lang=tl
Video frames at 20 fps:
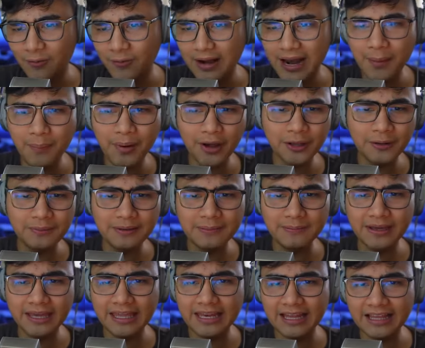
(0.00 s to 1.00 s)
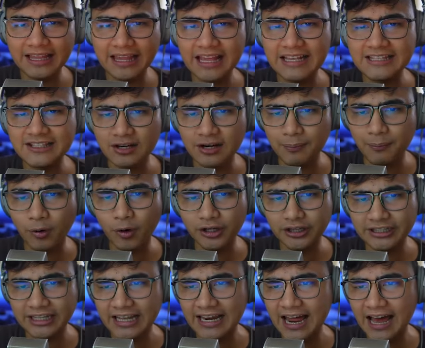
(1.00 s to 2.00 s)
Wala ba kayong bibigay na case
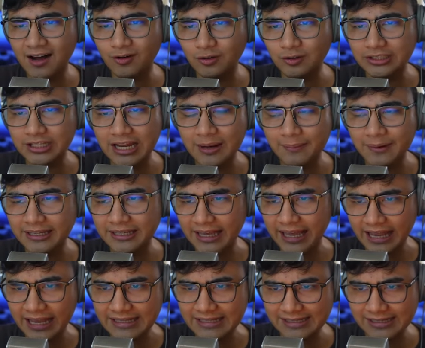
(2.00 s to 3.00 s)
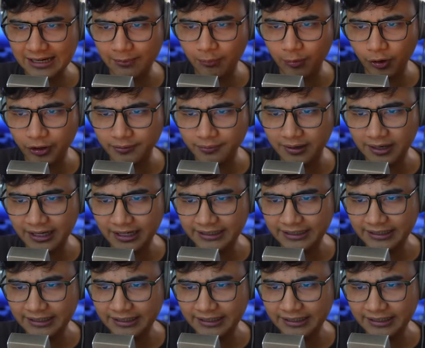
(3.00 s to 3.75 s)
report? Kailangan ko sana may case report mga